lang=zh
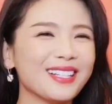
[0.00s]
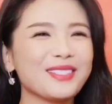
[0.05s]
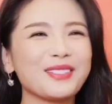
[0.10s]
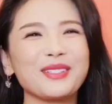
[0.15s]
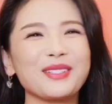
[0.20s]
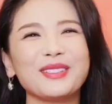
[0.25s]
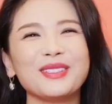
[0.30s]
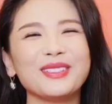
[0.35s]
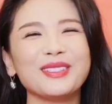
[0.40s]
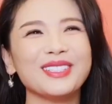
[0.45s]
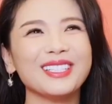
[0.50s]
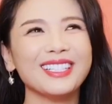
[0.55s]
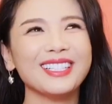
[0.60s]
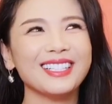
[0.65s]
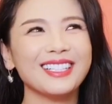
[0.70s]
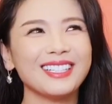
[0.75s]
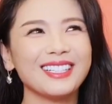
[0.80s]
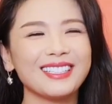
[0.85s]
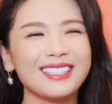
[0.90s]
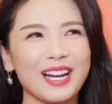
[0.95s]
”就，
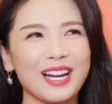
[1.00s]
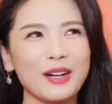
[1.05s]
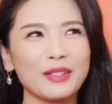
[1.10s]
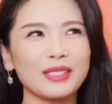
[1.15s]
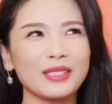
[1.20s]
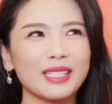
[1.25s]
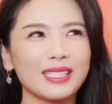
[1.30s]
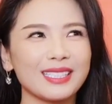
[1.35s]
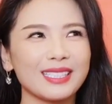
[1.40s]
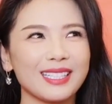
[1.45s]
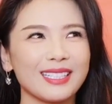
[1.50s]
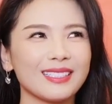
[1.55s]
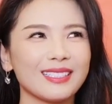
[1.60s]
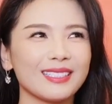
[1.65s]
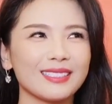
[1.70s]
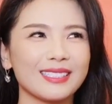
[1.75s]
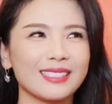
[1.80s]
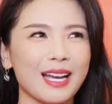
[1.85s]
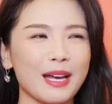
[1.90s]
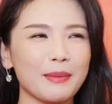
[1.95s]
然后那天
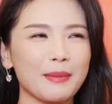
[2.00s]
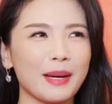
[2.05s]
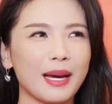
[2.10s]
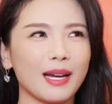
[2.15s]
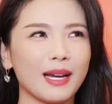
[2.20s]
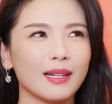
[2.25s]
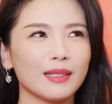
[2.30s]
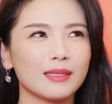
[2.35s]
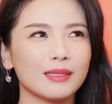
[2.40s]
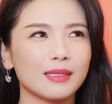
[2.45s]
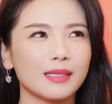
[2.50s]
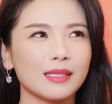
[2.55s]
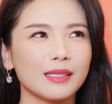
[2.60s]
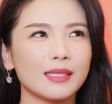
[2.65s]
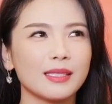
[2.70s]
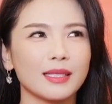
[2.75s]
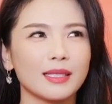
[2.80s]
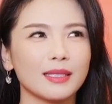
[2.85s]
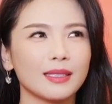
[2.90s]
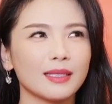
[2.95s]
的彩排，其实
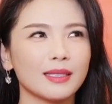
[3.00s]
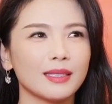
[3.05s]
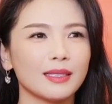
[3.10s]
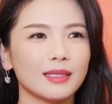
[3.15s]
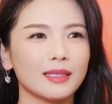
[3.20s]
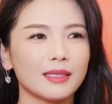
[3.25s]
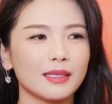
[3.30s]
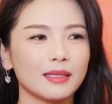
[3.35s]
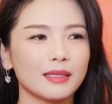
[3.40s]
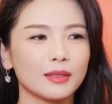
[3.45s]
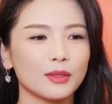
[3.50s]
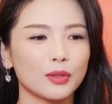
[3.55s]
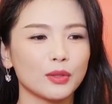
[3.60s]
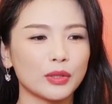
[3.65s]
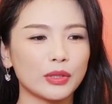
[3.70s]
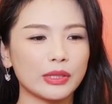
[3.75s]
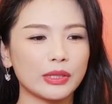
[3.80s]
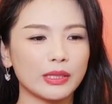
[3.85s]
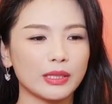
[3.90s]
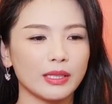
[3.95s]
整个人
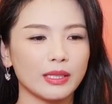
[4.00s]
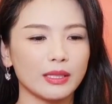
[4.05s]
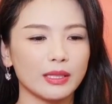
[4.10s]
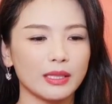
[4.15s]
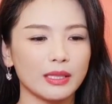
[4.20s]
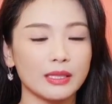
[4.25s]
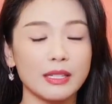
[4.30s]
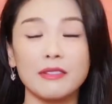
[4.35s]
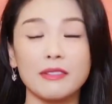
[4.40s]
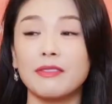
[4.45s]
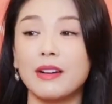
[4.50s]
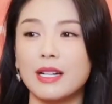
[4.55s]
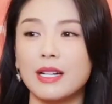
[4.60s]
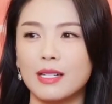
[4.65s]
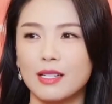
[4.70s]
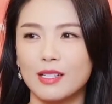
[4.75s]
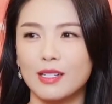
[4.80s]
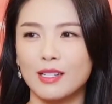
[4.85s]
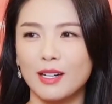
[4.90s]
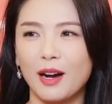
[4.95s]
就是也也在发
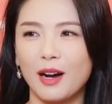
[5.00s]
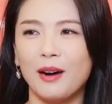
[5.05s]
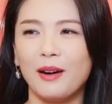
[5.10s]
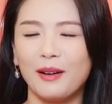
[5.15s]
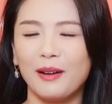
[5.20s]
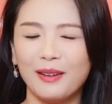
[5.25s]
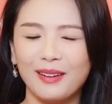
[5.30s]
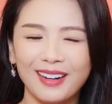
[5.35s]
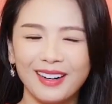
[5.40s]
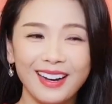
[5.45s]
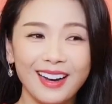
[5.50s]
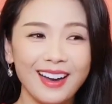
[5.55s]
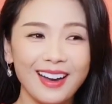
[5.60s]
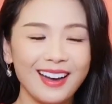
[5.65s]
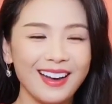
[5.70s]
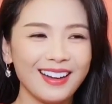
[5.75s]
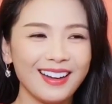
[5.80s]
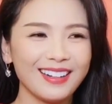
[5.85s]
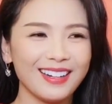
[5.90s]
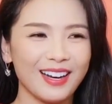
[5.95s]
着烧，
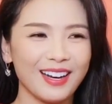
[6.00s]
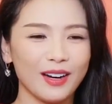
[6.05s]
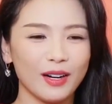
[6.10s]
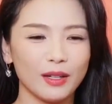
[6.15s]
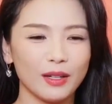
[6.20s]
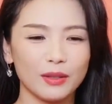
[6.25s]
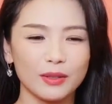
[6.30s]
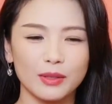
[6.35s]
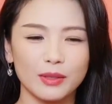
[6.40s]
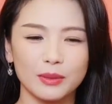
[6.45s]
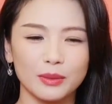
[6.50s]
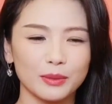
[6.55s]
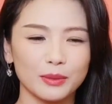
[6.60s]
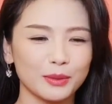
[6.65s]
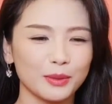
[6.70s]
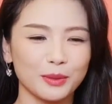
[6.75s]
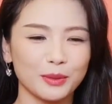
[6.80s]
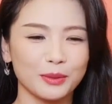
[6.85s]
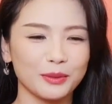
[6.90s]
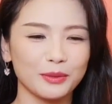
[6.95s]
然后
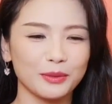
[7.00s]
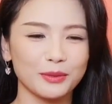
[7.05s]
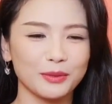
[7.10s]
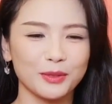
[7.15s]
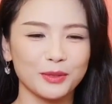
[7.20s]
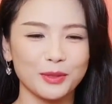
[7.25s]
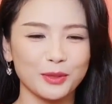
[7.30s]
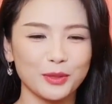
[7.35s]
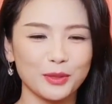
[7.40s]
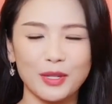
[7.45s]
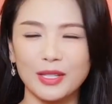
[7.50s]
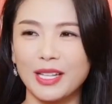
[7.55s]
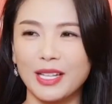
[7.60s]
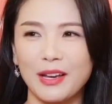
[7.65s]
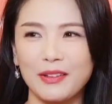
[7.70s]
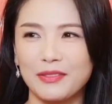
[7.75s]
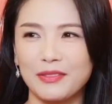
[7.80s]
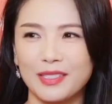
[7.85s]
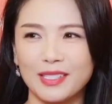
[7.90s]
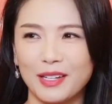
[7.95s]
就就状
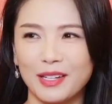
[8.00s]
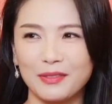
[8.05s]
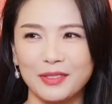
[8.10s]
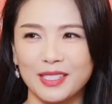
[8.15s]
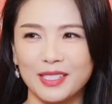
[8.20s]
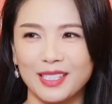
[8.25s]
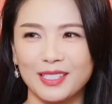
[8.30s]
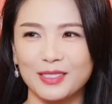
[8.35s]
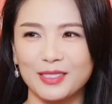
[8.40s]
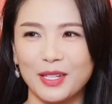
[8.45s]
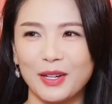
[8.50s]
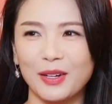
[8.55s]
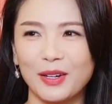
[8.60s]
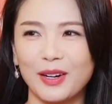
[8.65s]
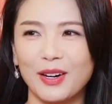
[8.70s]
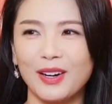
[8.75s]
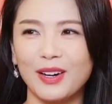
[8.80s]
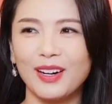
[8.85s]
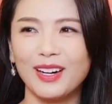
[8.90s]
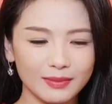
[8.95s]
态非常非常糟
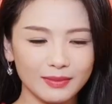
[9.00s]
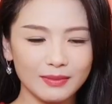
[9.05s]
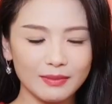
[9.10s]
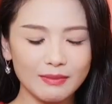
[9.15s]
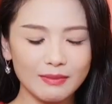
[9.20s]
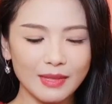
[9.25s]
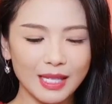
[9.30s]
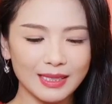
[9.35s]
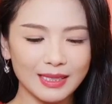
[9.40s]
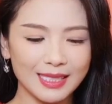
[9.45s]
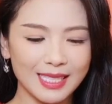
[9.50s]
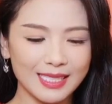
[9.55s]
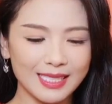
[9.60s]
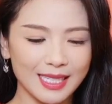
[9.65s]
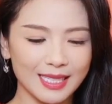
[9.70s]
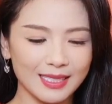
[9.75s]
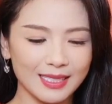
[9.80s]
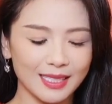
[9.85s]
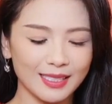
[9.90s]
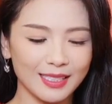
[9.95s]
糕，再
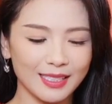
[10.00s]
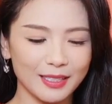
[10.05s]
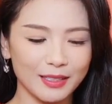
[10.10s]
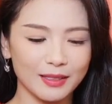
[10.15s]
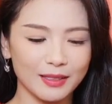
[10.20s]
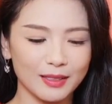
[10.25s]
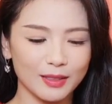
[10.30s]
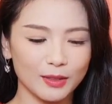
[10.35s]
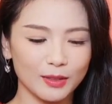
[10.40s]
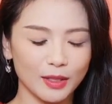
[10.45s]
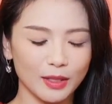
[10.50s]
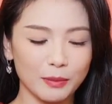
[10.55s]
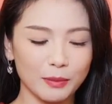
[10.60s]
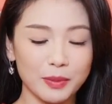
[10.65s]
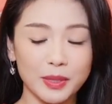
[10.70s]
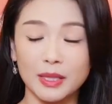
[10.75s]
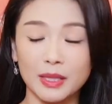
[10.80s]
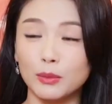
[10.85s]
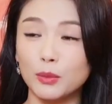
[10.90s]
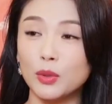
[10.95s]
加上那个那个
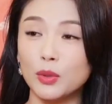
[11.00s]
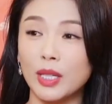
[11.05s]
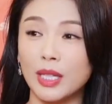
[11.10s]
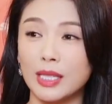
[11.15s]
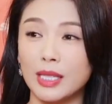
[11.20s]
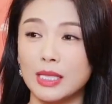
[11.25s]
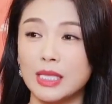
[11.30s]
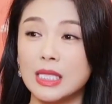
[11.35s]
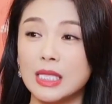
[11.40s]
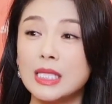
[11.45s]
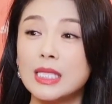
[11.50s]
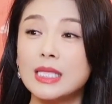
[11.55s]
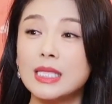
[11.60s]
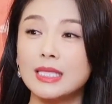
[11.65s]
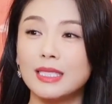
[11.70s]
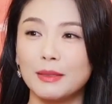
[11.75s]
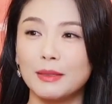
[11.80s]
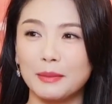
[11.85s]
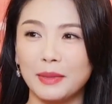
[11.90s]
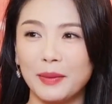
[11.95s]
屏幕很
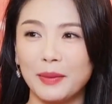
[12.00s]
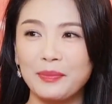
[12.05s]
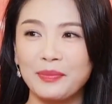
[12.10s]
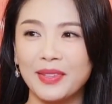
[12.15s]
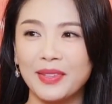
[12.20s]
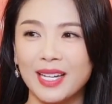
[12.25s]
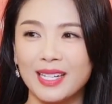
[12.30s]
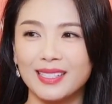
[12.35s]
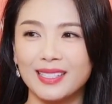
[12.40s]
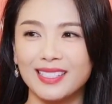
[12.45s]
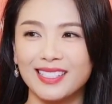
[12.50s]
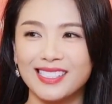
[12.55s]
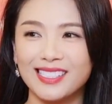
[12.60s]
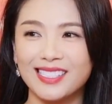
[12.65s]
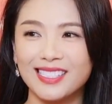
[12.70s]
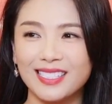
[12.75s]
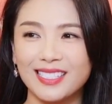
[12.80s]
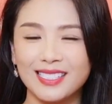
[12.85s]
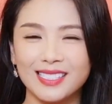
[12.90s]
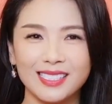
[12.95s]
热嘛，那个
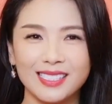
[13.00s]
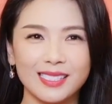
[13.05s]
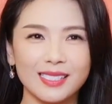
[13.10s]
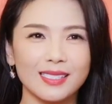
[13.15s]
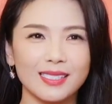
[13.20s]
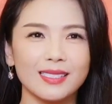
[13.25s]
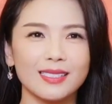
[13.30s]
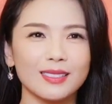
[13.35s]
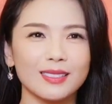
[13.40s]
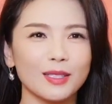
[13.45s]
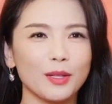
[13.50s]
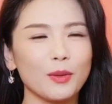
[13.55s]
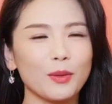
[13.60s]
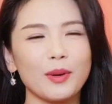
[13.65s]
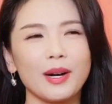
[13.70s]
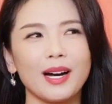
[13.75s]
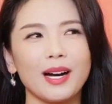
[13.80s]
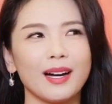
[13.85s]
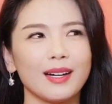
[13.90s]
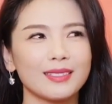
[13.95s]
蒸汽一热，
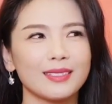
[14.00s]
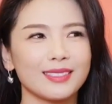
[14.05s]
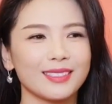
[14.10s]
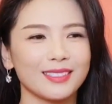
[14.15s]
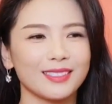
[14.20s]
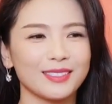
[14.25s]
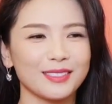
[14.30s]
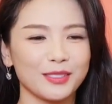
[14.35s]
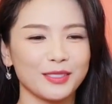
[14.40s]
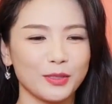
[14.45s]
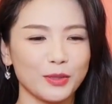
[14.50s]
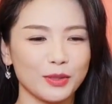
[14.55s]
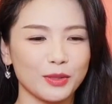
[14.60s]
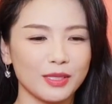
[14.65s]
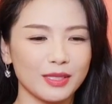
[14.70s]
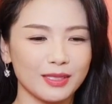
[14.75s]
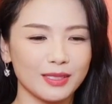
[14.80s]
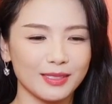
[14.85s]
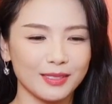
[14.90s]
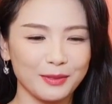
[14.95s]
哇，整就
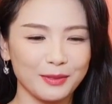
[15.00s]
是。